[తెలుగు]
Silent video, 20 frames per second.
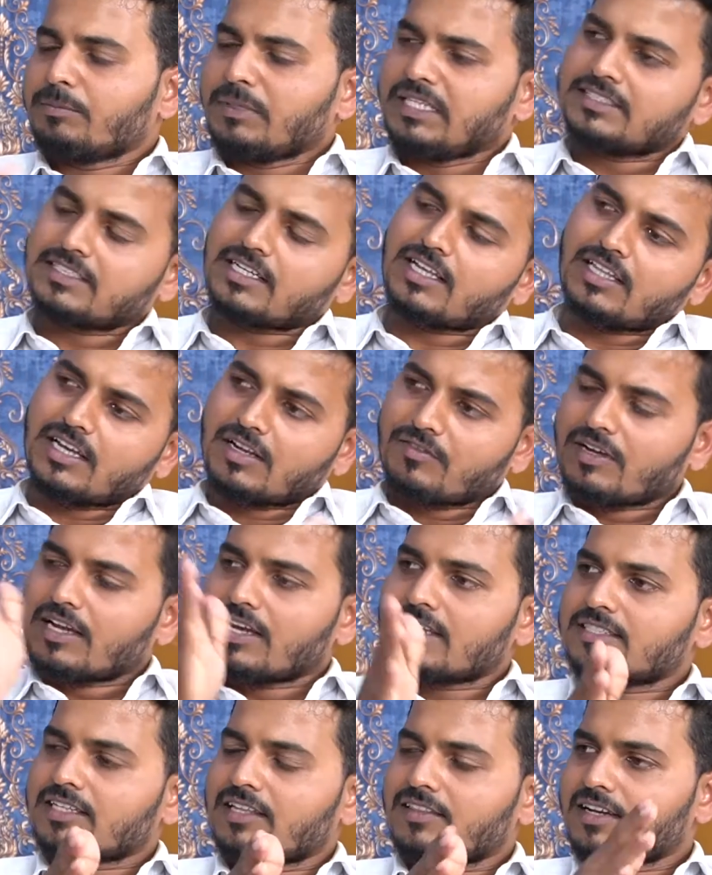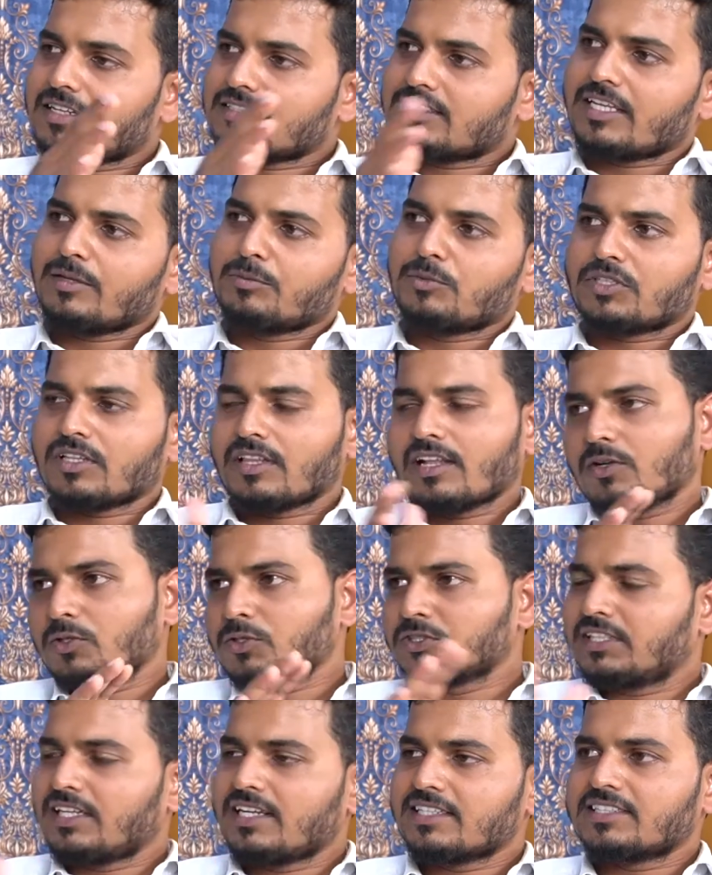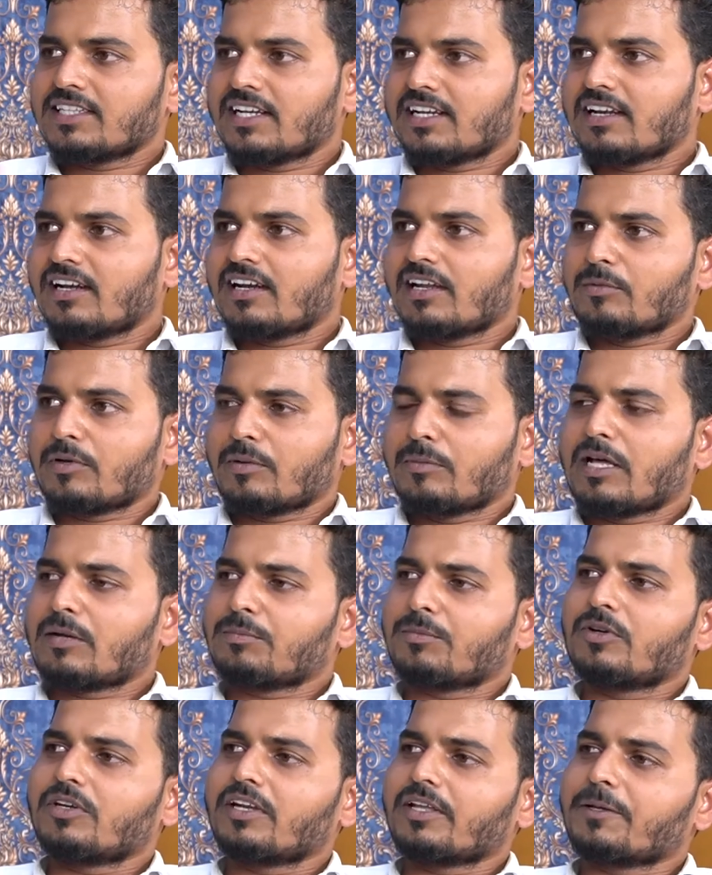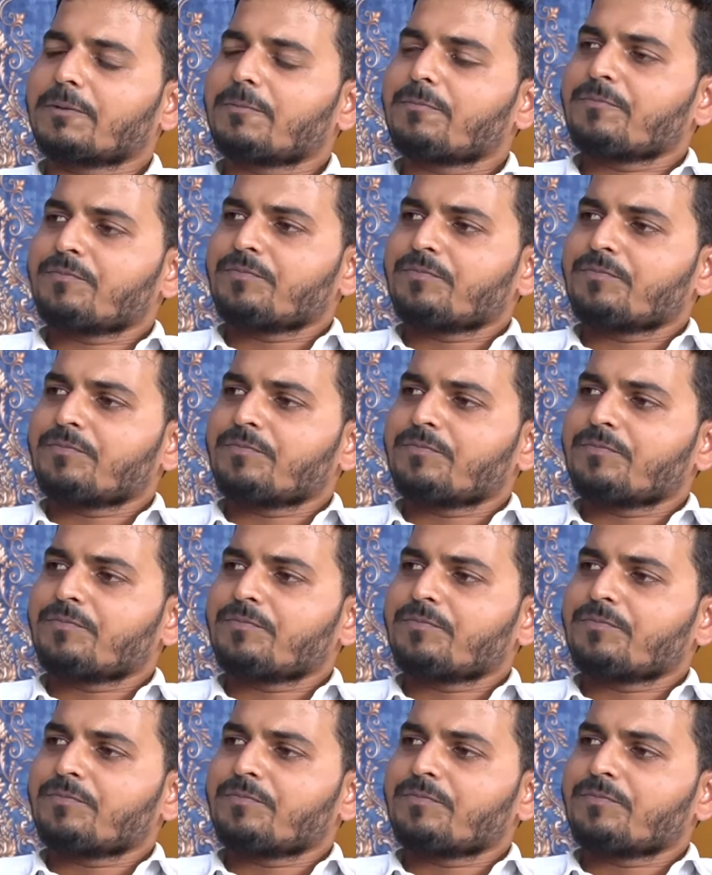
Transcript: మీ సాధన వాళ్ళ సాధన సేమ్ ఉంటుందా రోజు దినచర్యలలో ఏమైనా మార్పులు ఉంటాయి